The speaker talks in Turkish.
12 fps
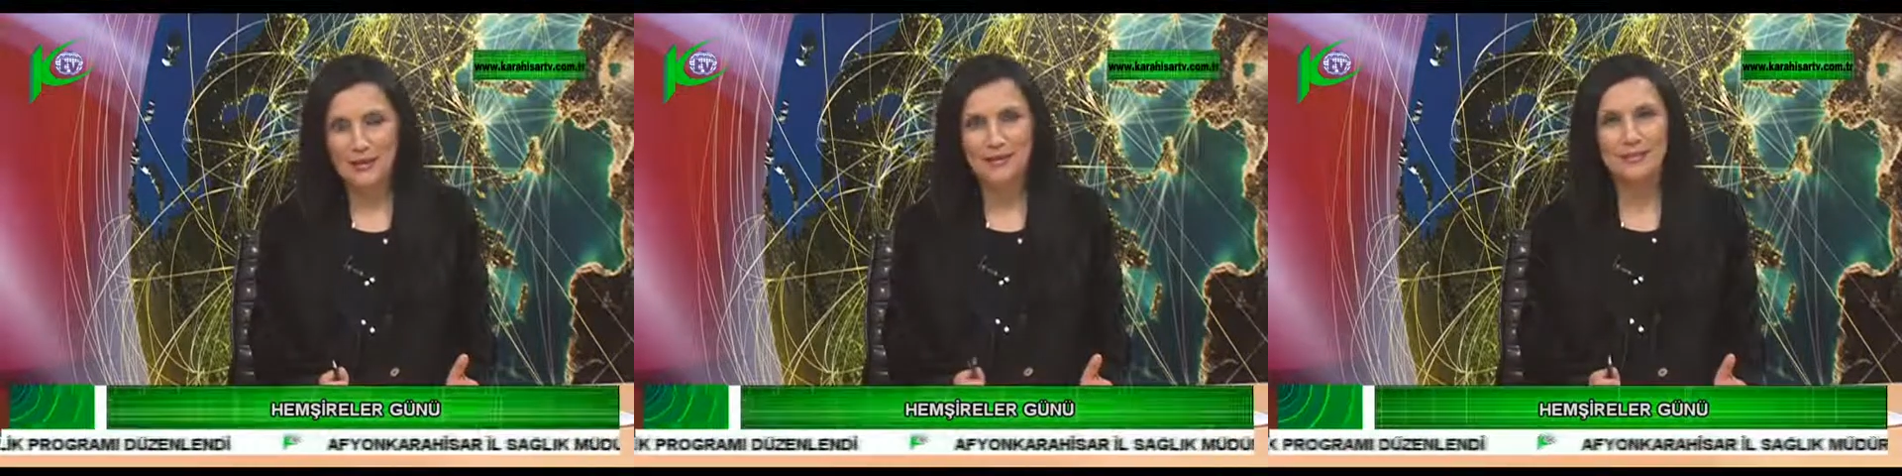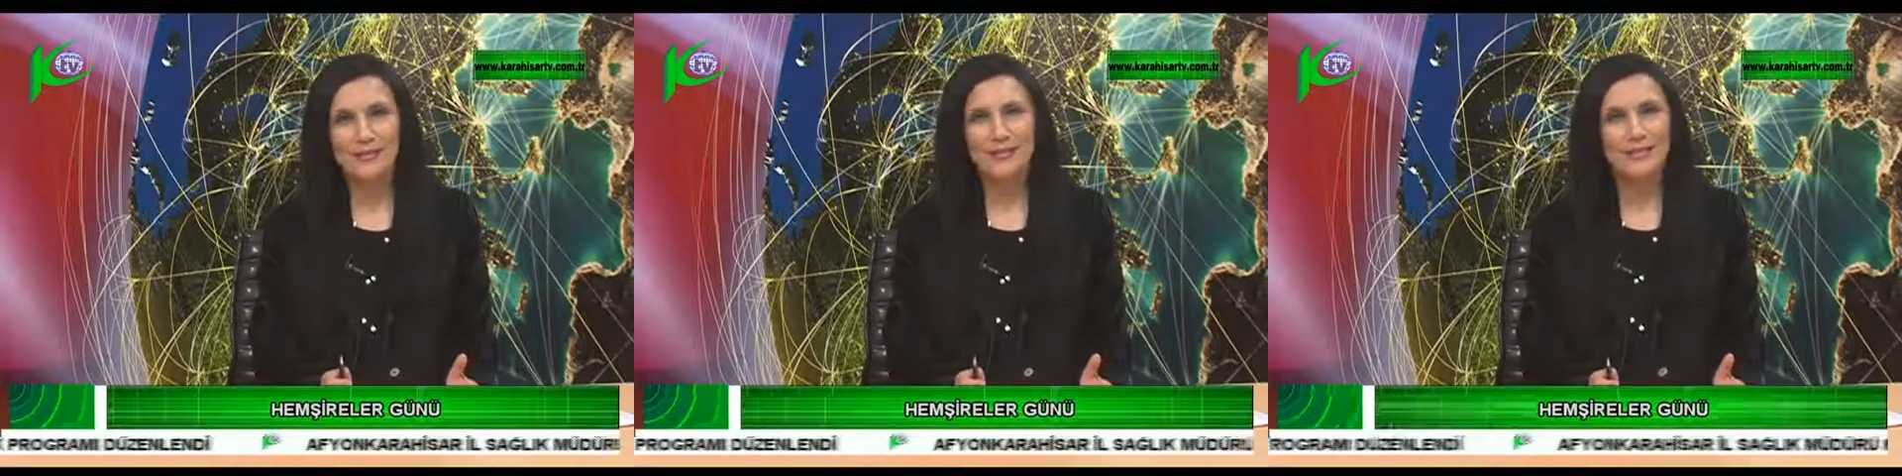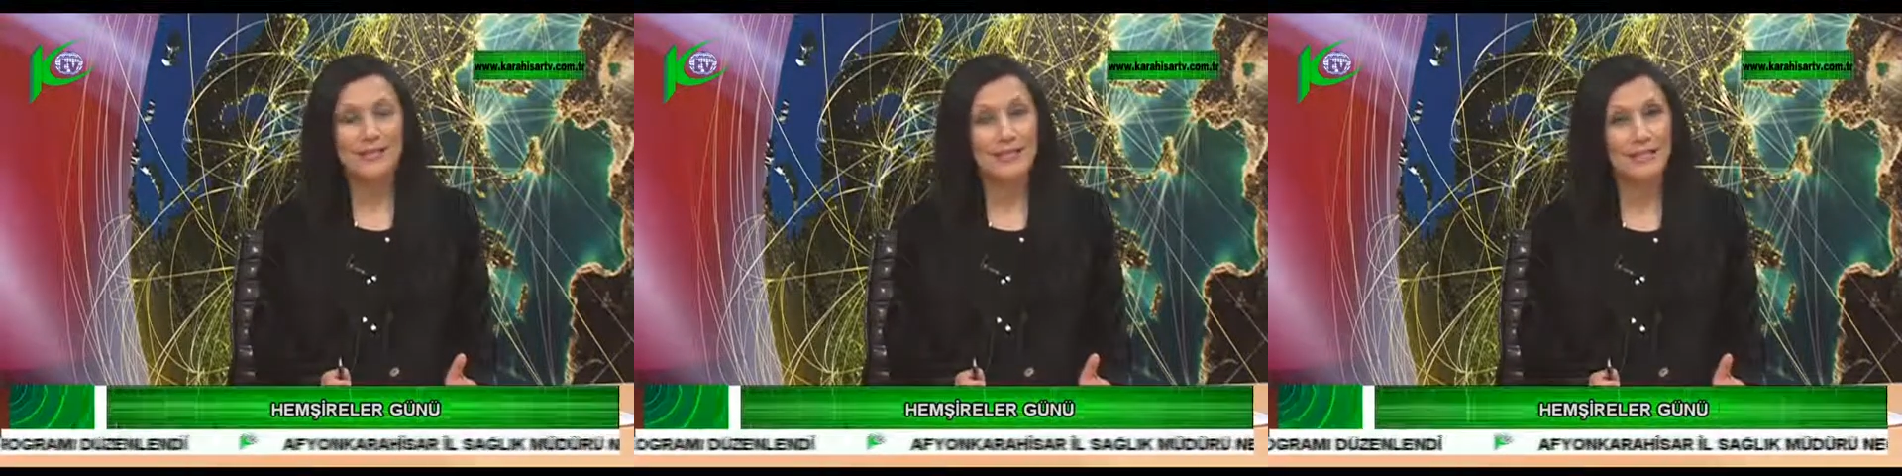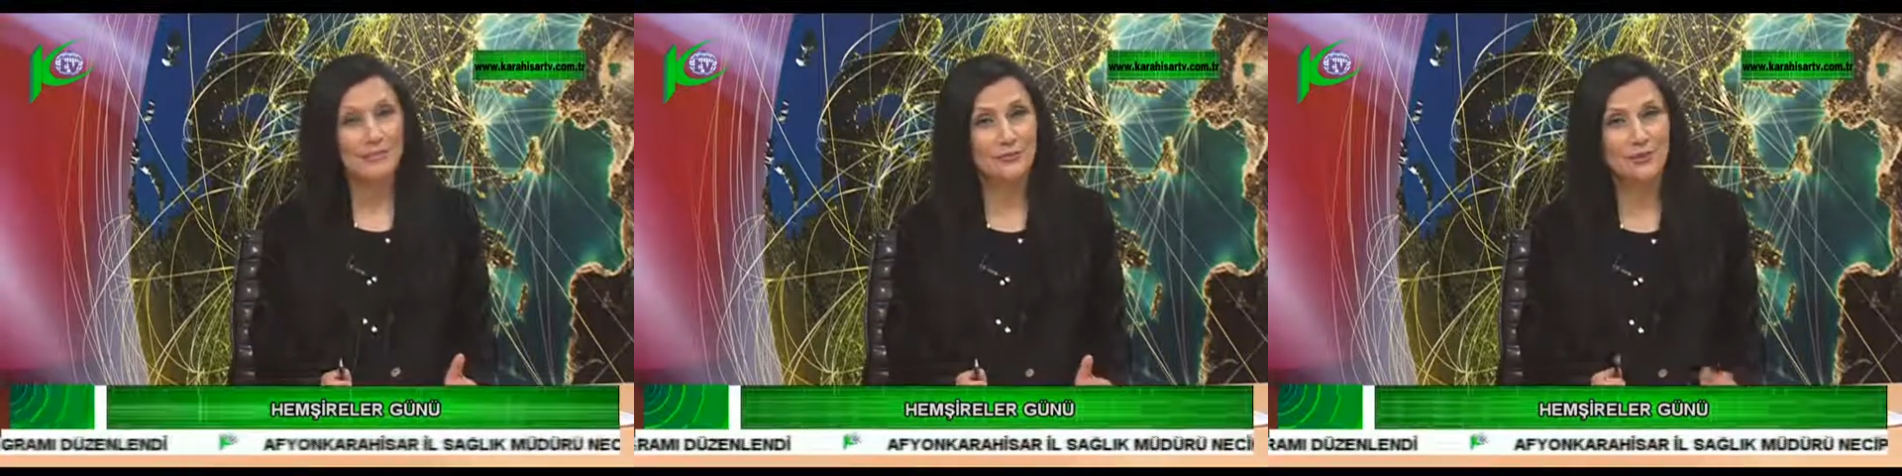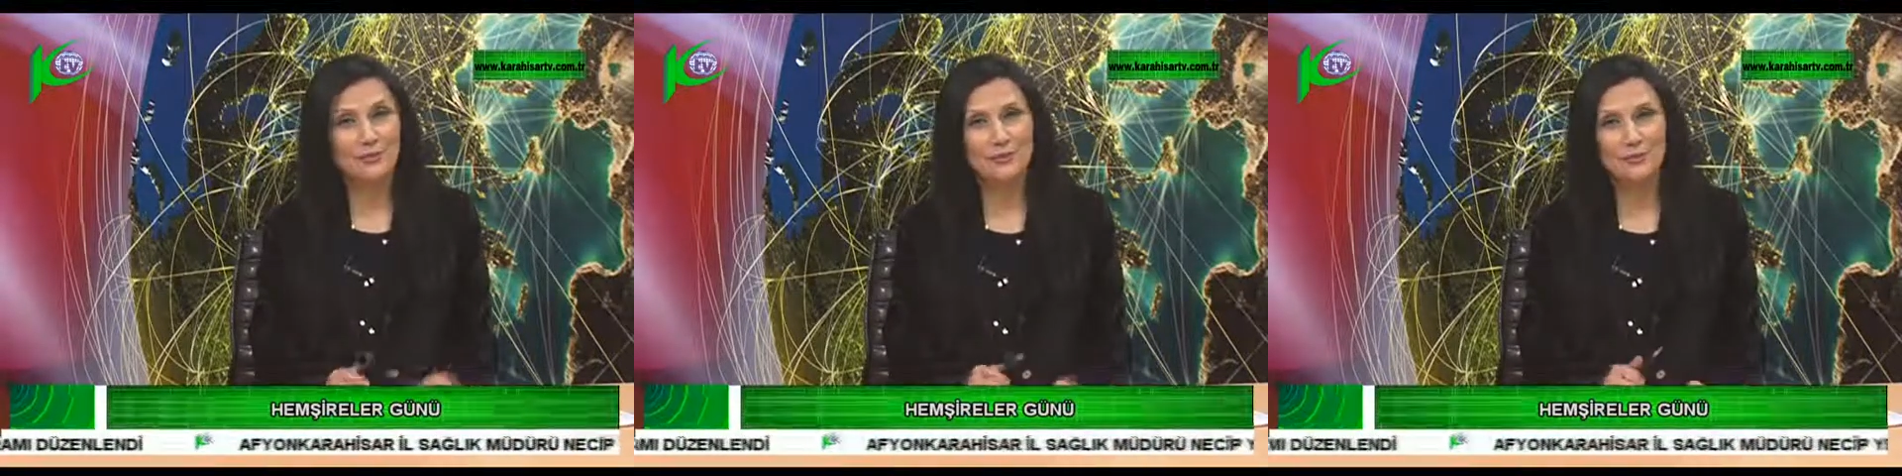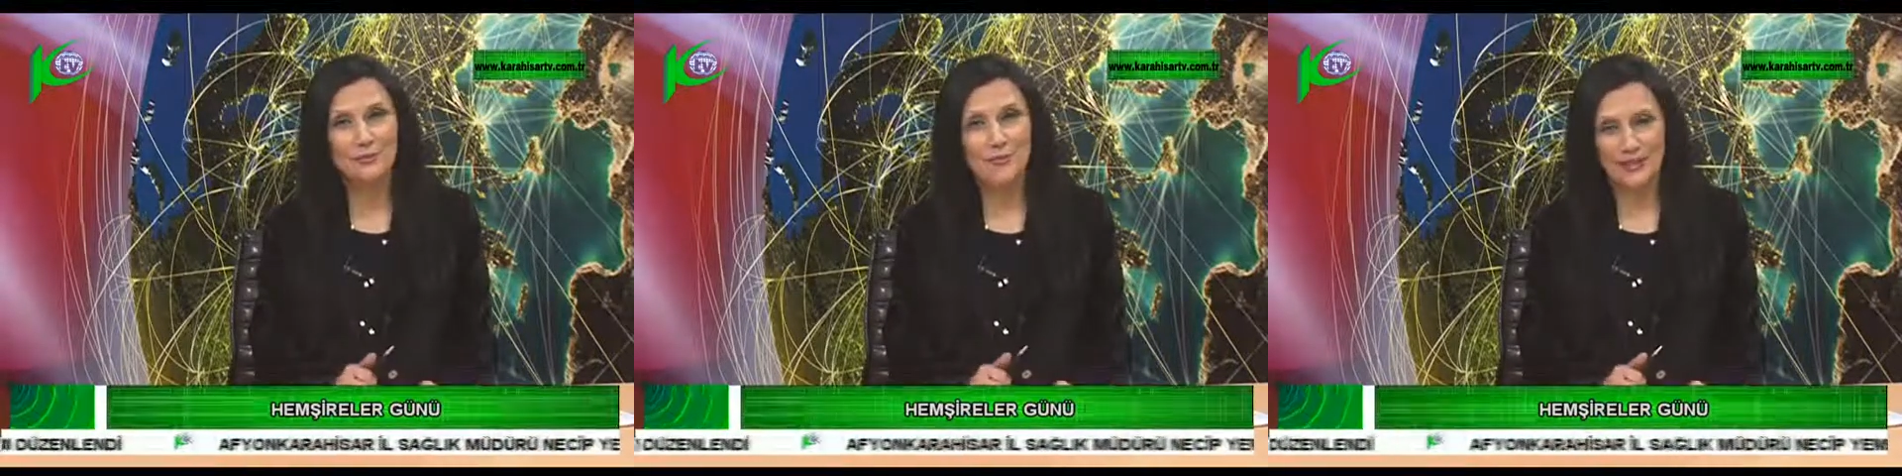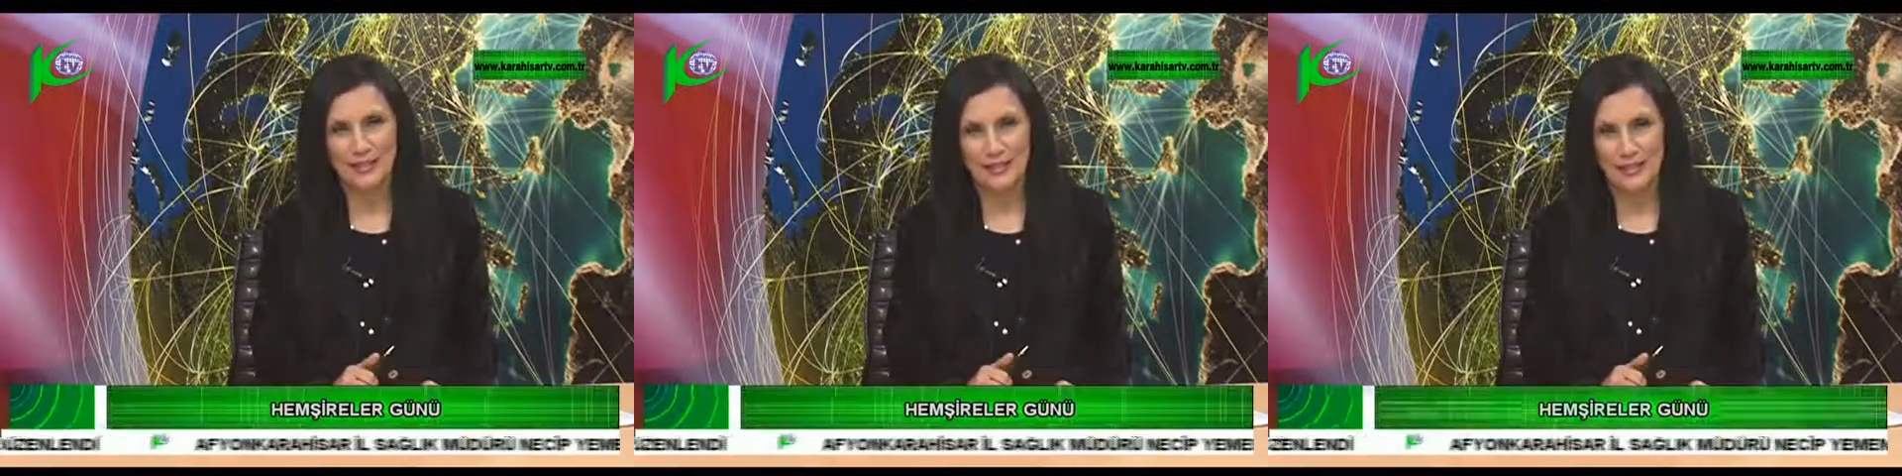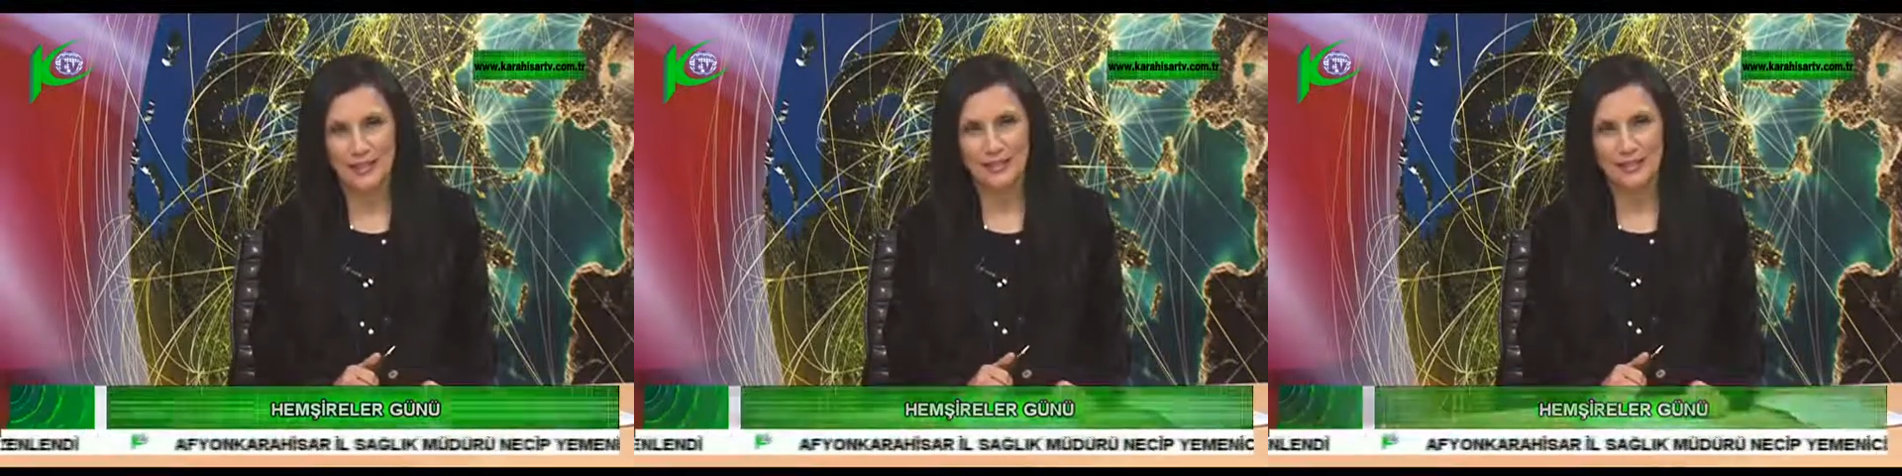ziyafetinde bir araya
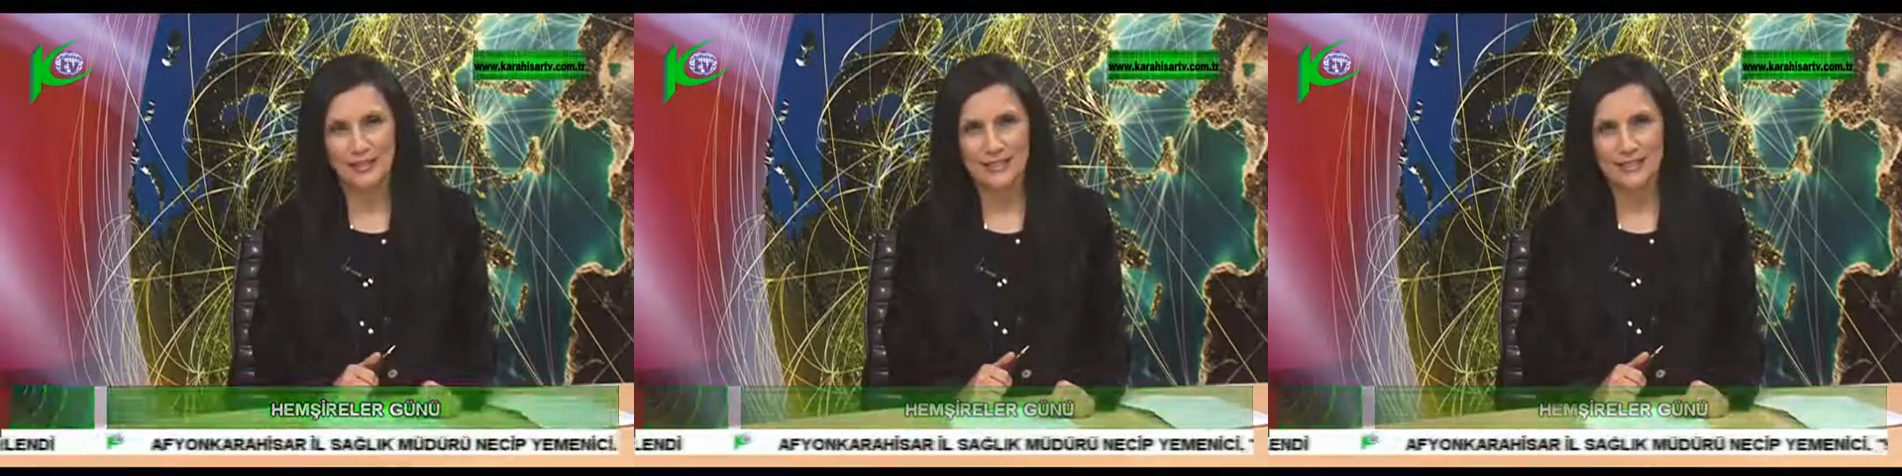geldiler.